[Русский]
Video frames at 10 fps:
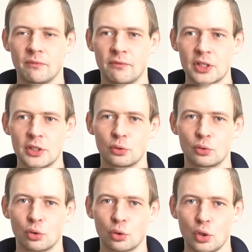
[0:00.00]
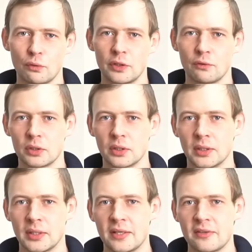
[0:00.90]
вышли грунтовые
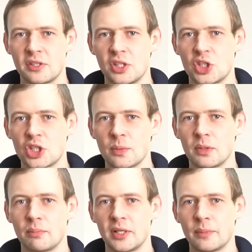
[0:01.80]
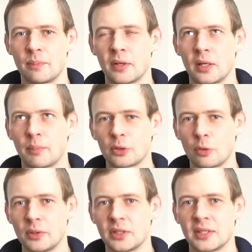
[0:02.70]
воды – в связи с чем были
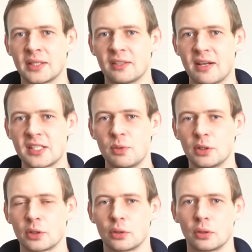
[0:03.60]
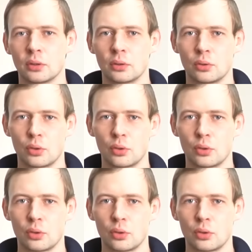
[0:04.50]
потоплены два земельных э,